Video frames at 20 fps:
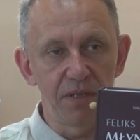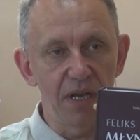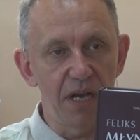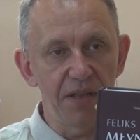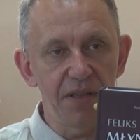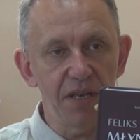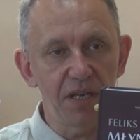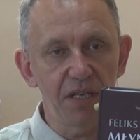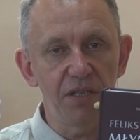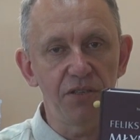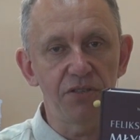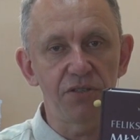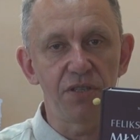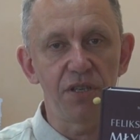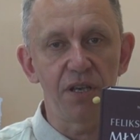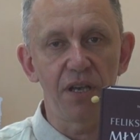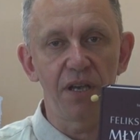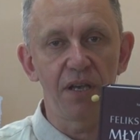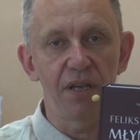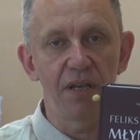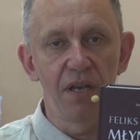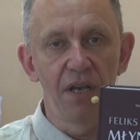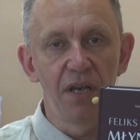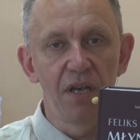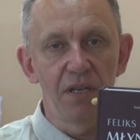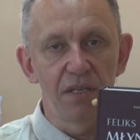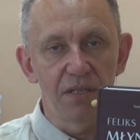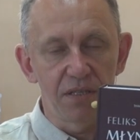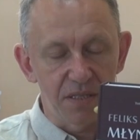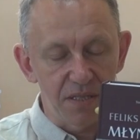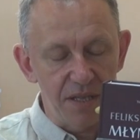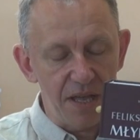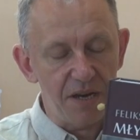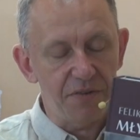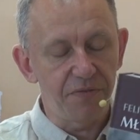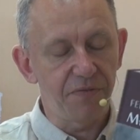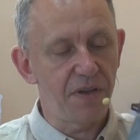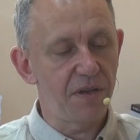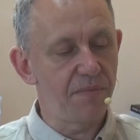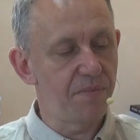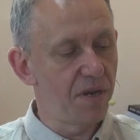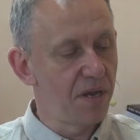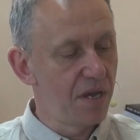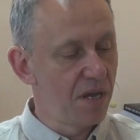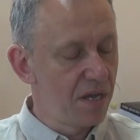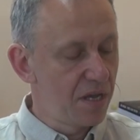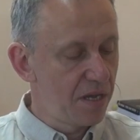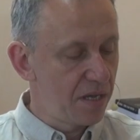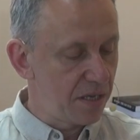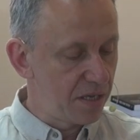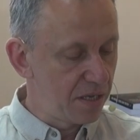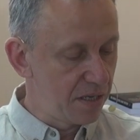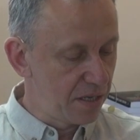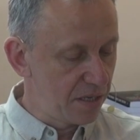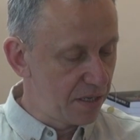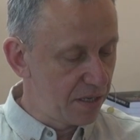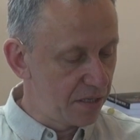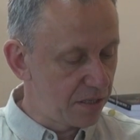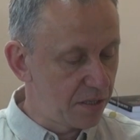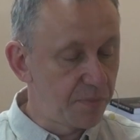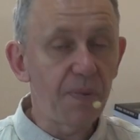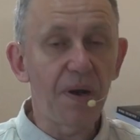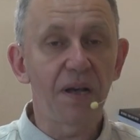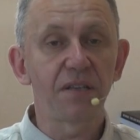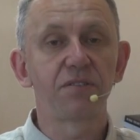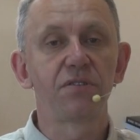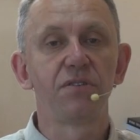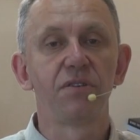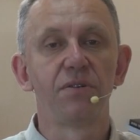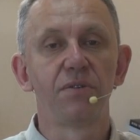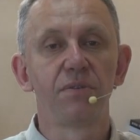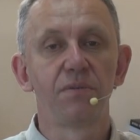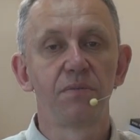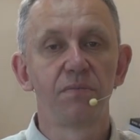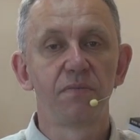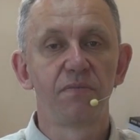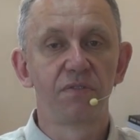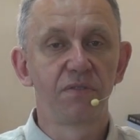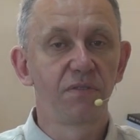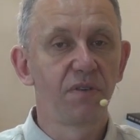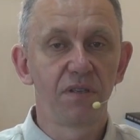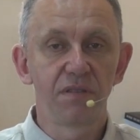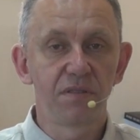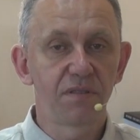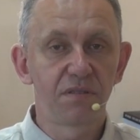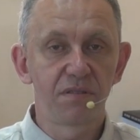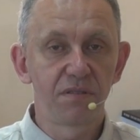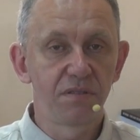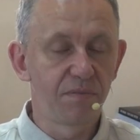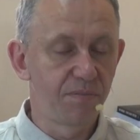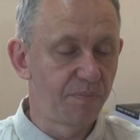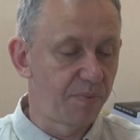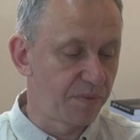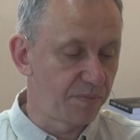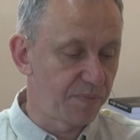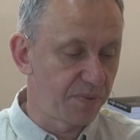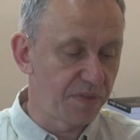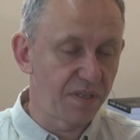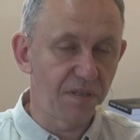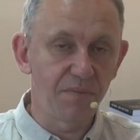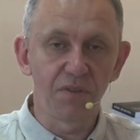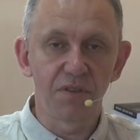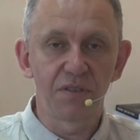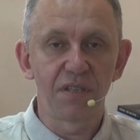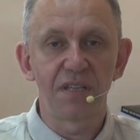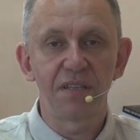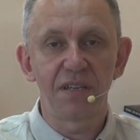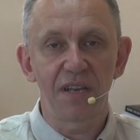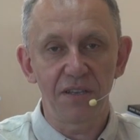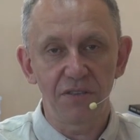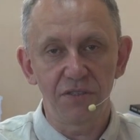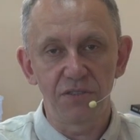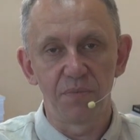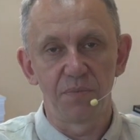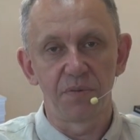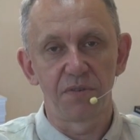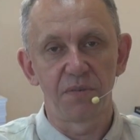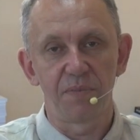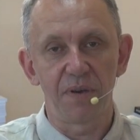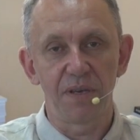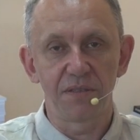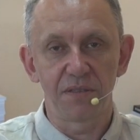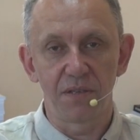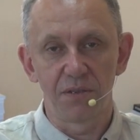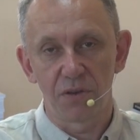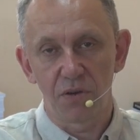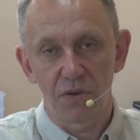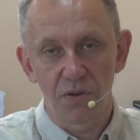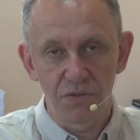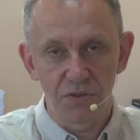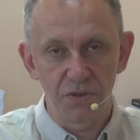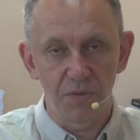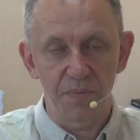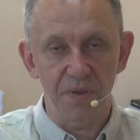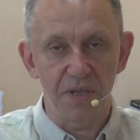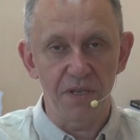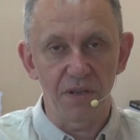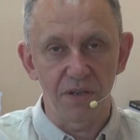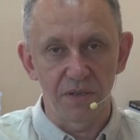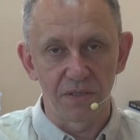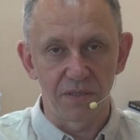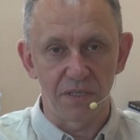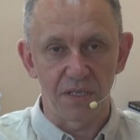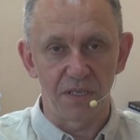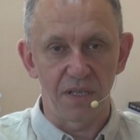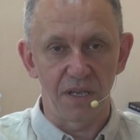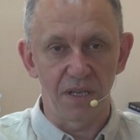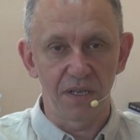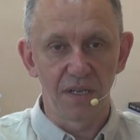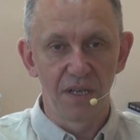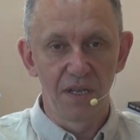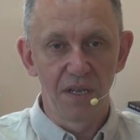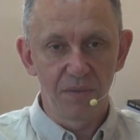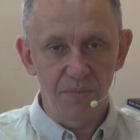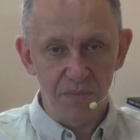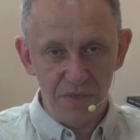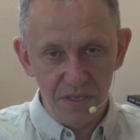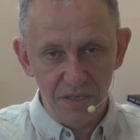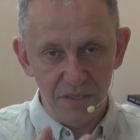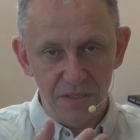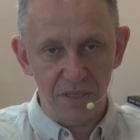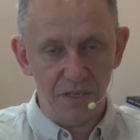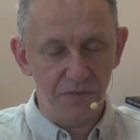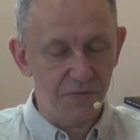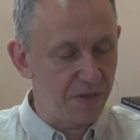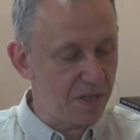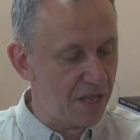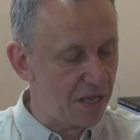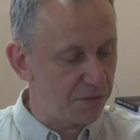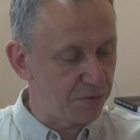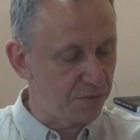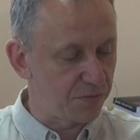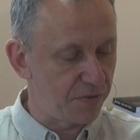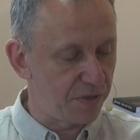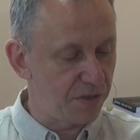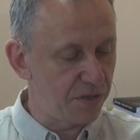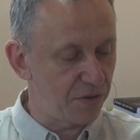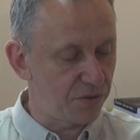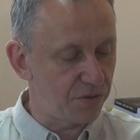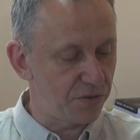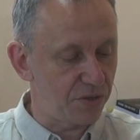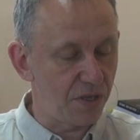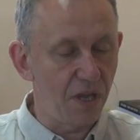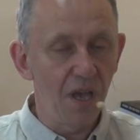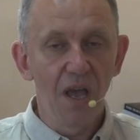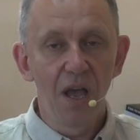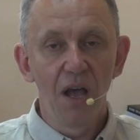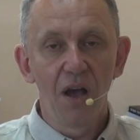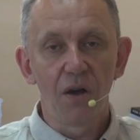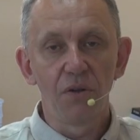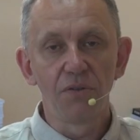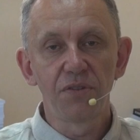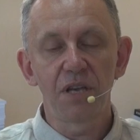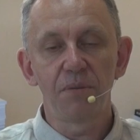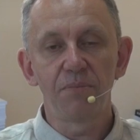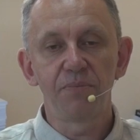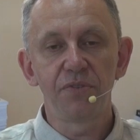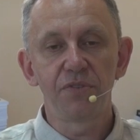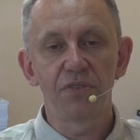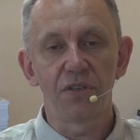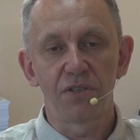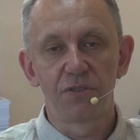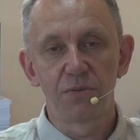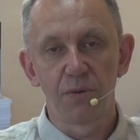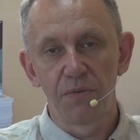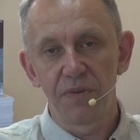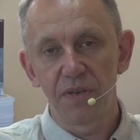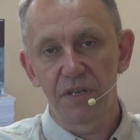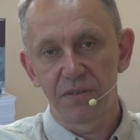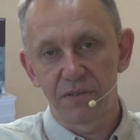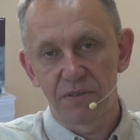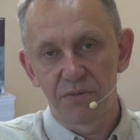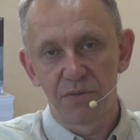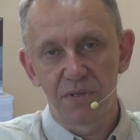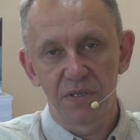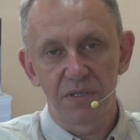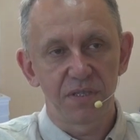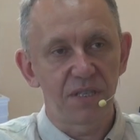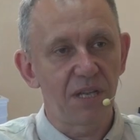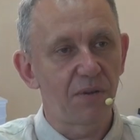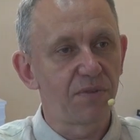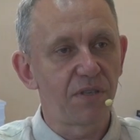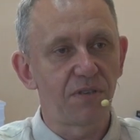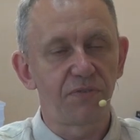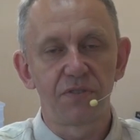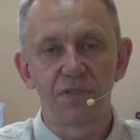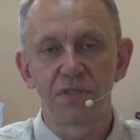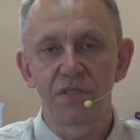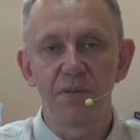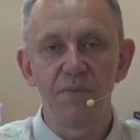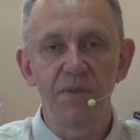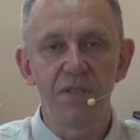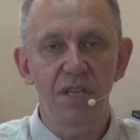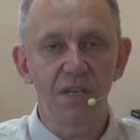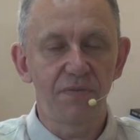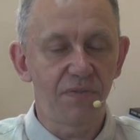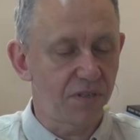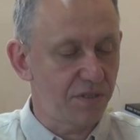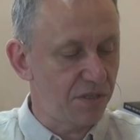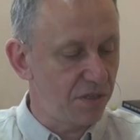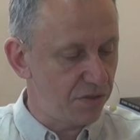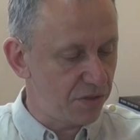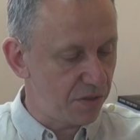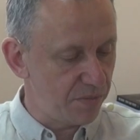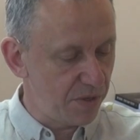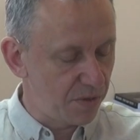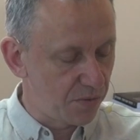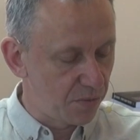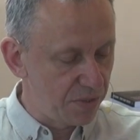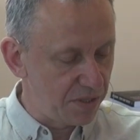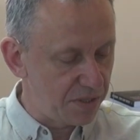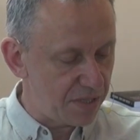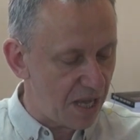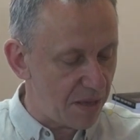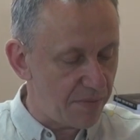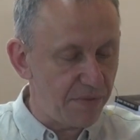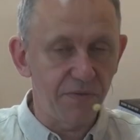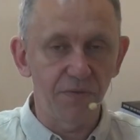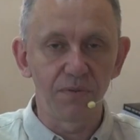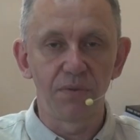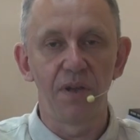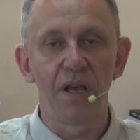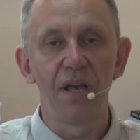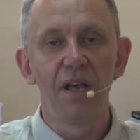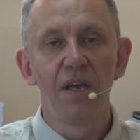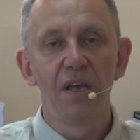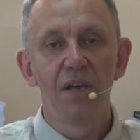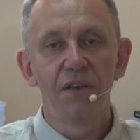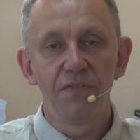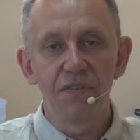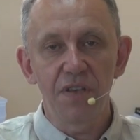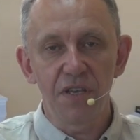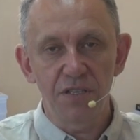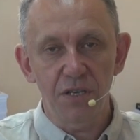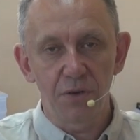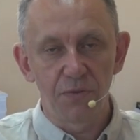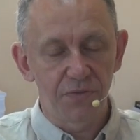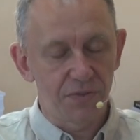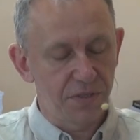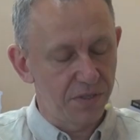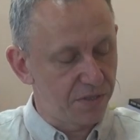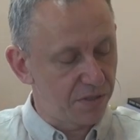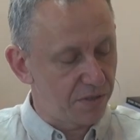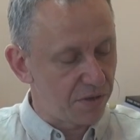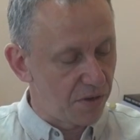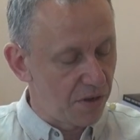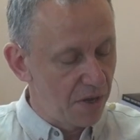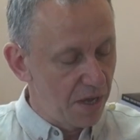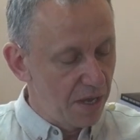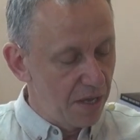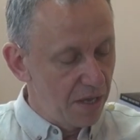energicznie, z nerwem, z pasją. W ogóle no te treści, proszę Państwa, no chodzi o pieniądze, tak? Minister finansów, litości. On tam pisze, człowiek, który stał za wszystkimi najważniejszymi kulisami w ogóle, wiedział wszystko.